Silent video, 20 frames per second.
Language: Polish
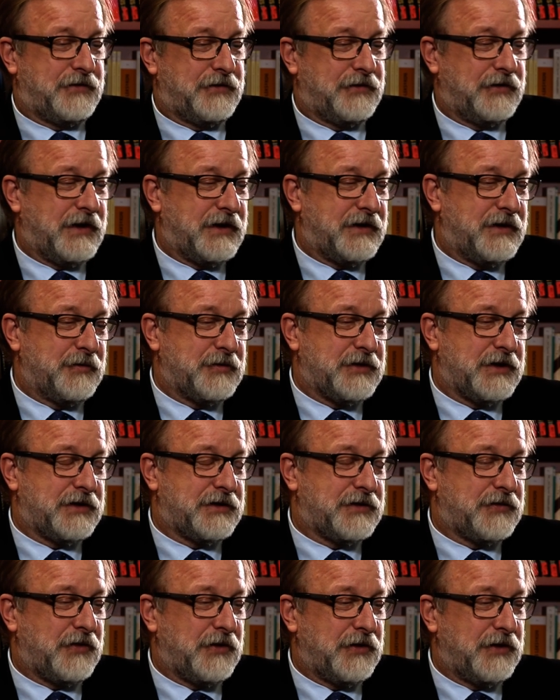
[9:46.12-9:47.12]
w jednym ze
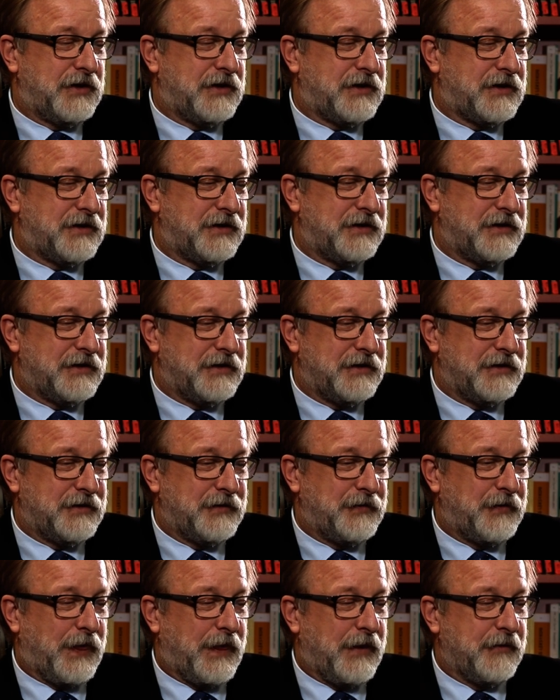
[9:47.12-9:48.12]
swoich
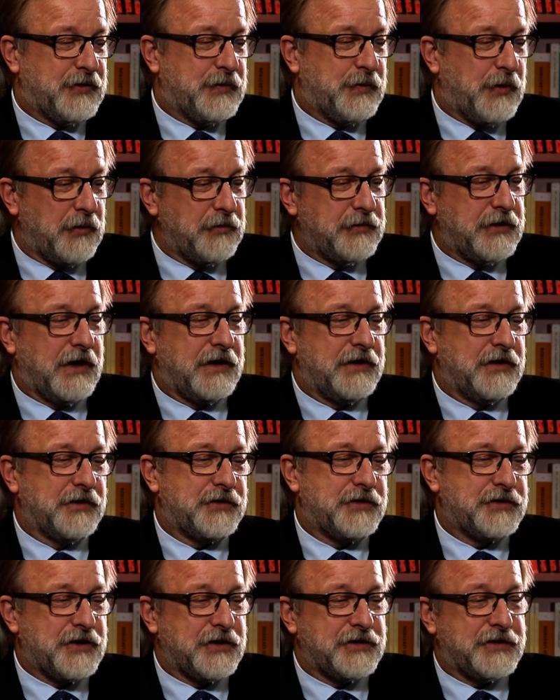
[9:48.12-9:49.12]
e, wspomnień
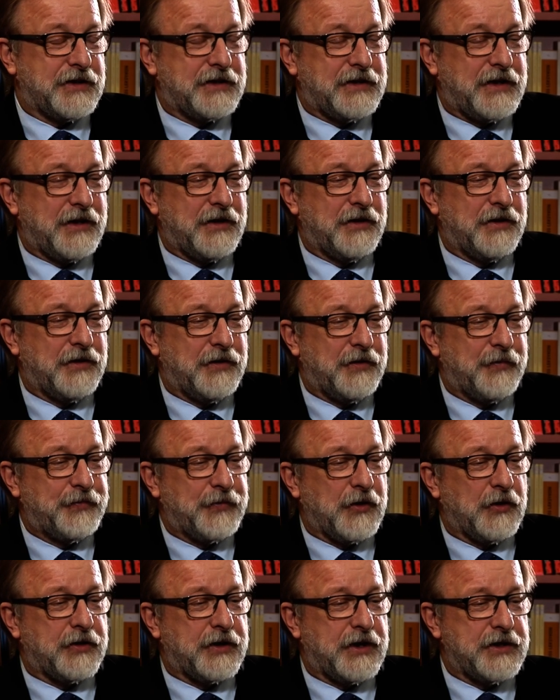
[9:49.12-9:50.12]
dotyczących tego
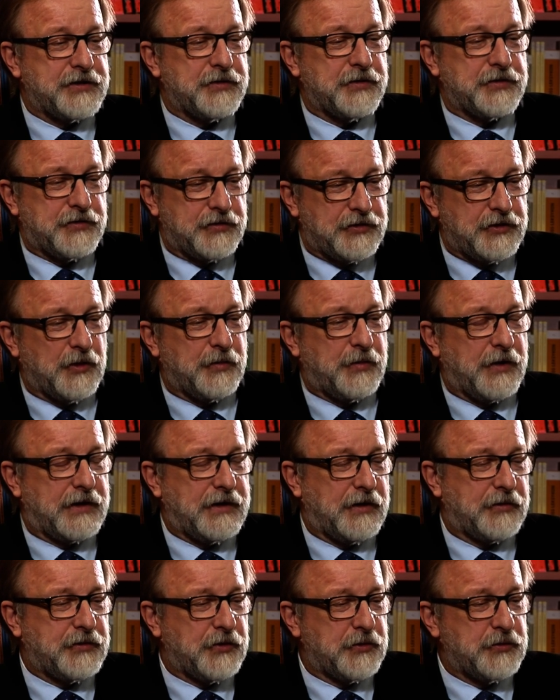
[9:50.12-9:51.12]
okresu, oczywiście
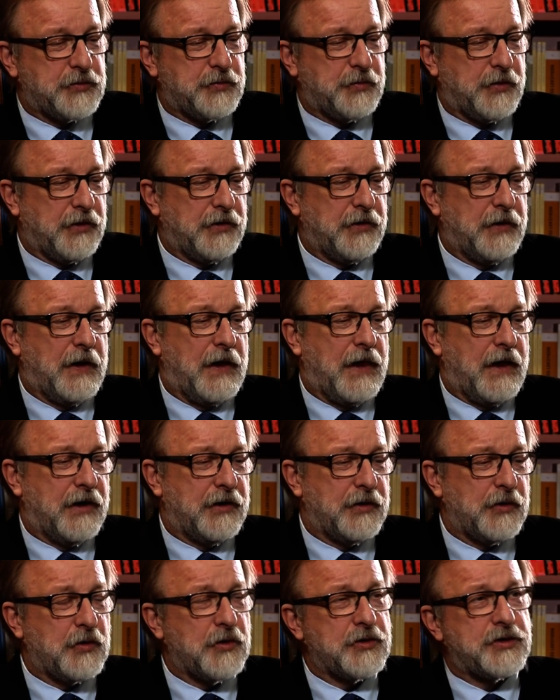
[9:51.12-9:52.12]
opowiadał to już po
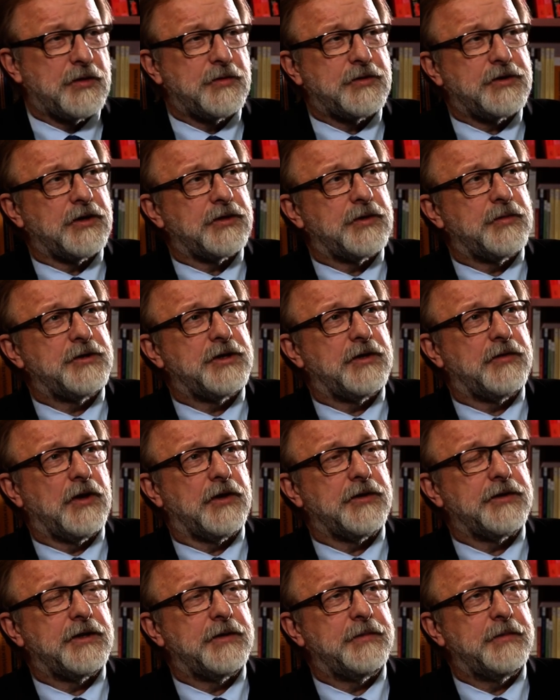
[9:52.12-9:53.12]
roku
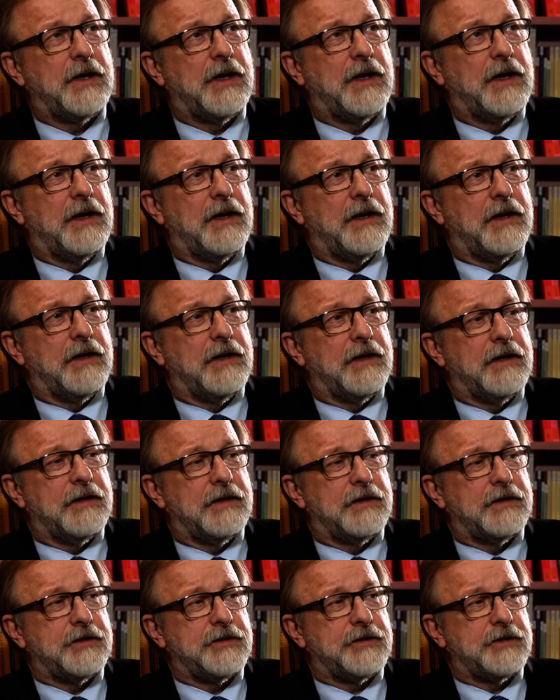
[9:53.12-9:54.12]
1989,
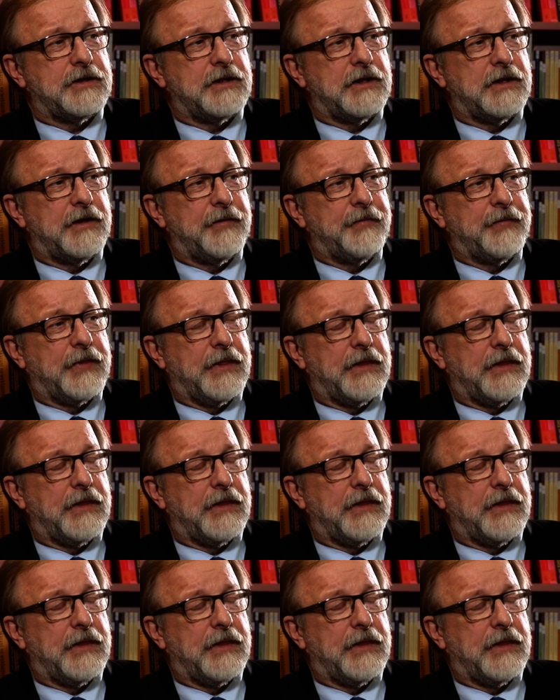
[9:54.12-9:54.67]
Y, że